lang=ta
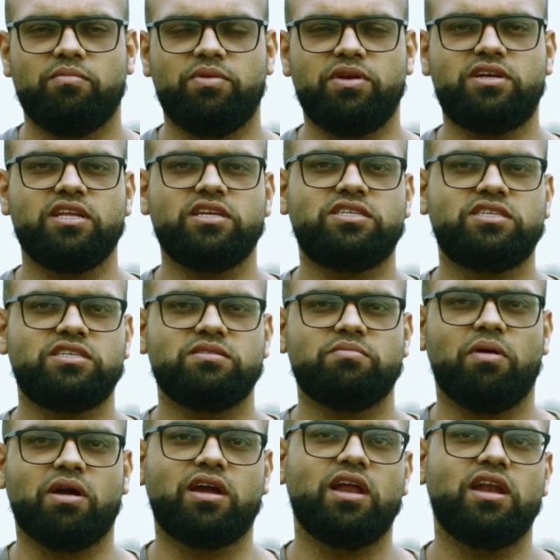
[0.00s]
பிரிட்டிஷ்
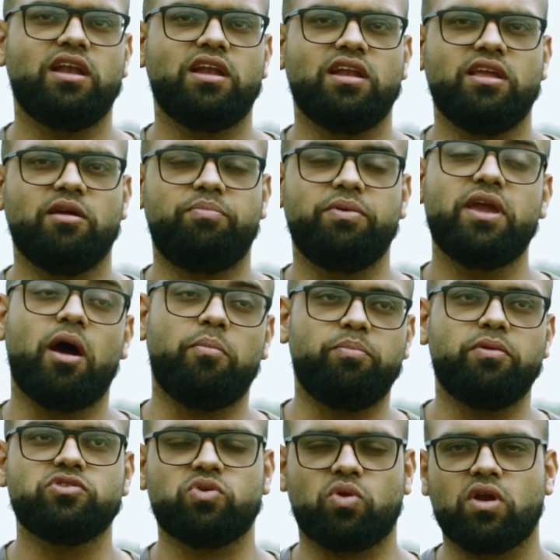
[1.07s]
மக்கள் எப்படி
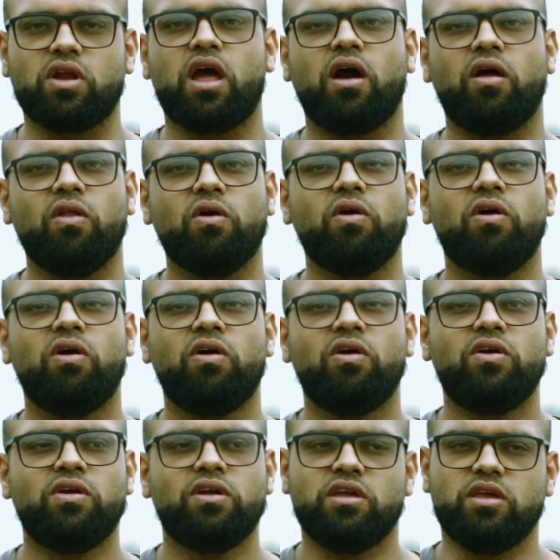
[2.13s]
அப்போ சுரண்டாங்களோ
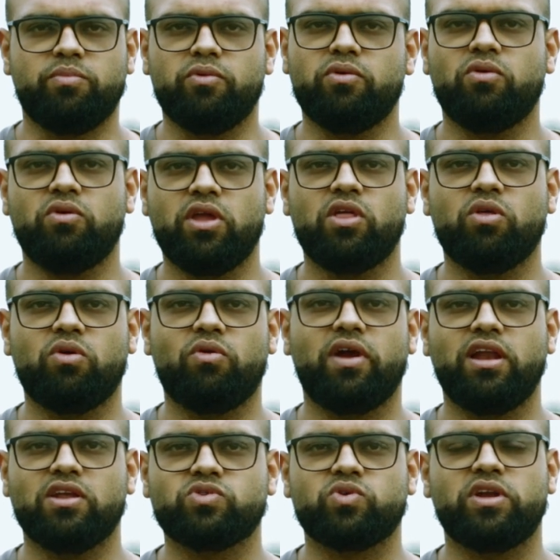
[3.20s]
இப்போவும் ஏதோ ஒரு
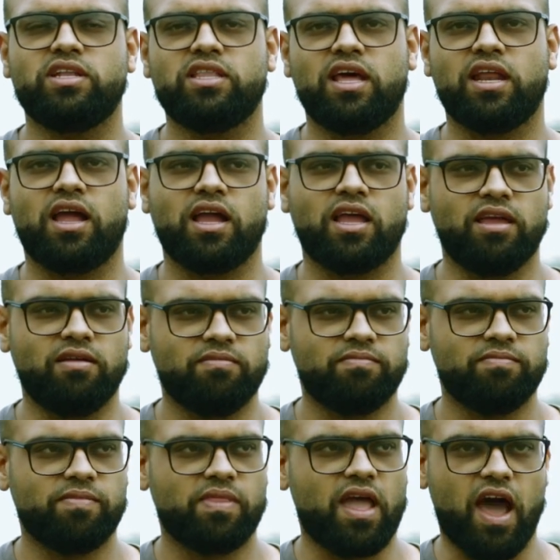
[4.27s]
வகையில் சொல்லிட்டு தான் இருக்காங்க
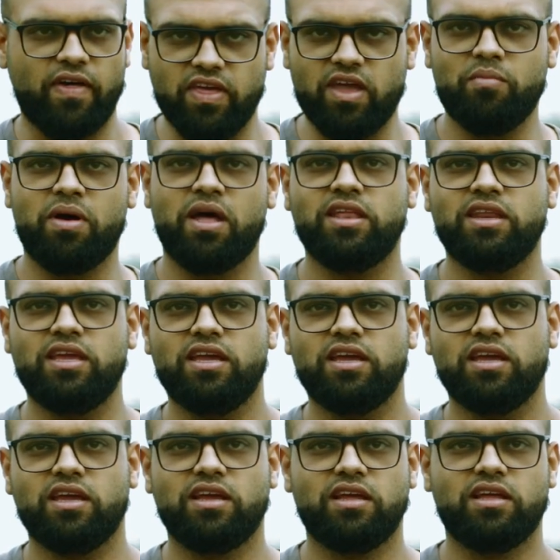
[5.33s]
அதே மாதிரி
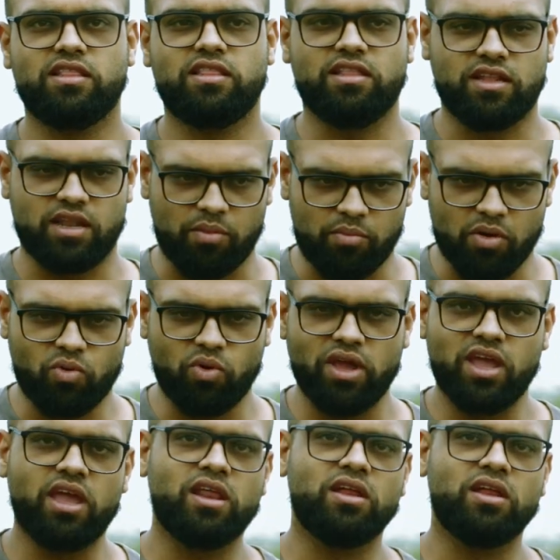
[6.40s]
நம்ம கூடயே